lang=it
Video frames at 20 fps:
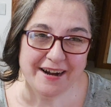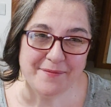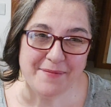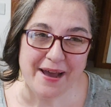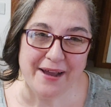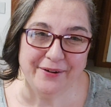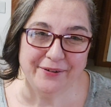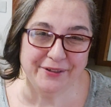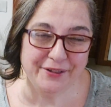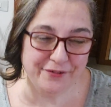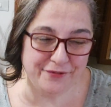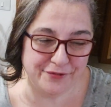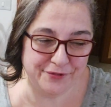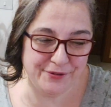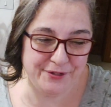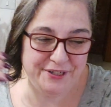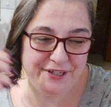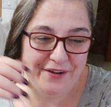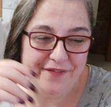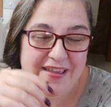Una mano te
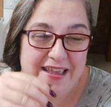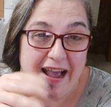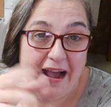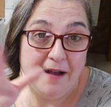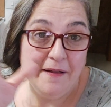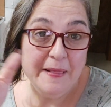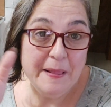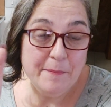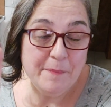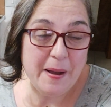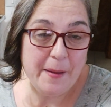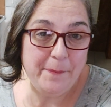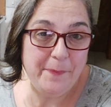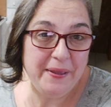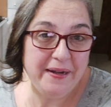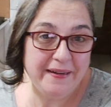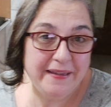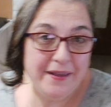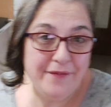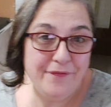fugge via, ma
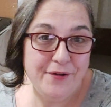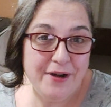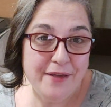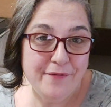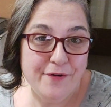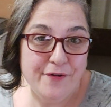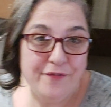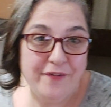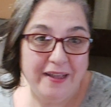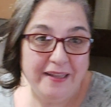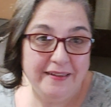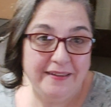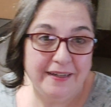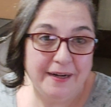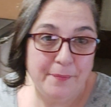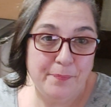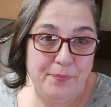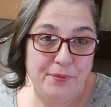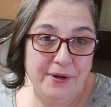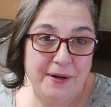perché volevo far
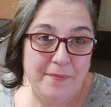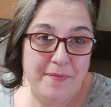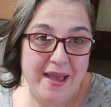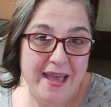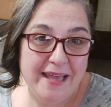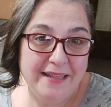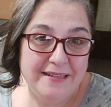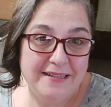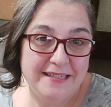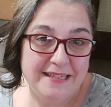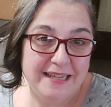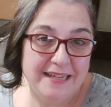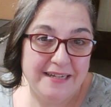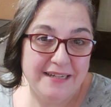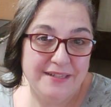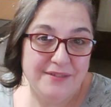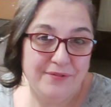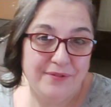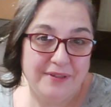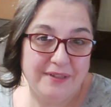entrare pure pezzi e il
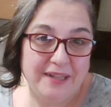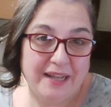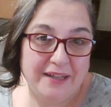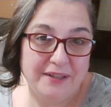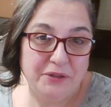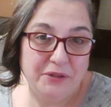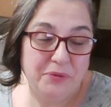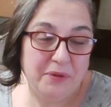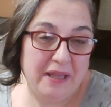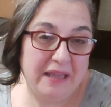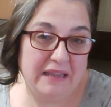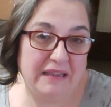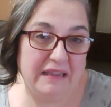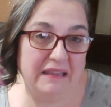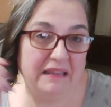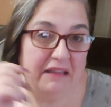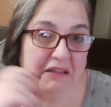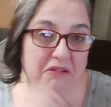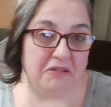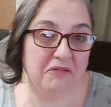risultato è
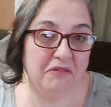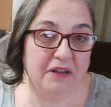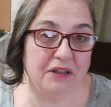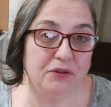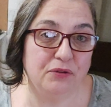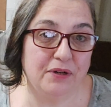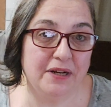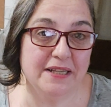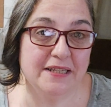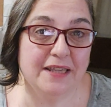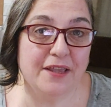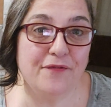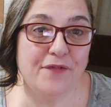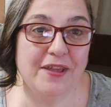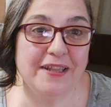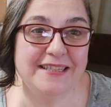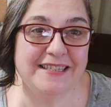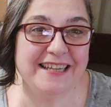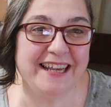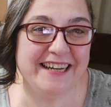che ho fatto la
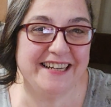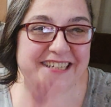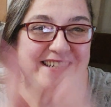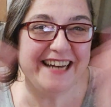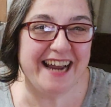schifezza.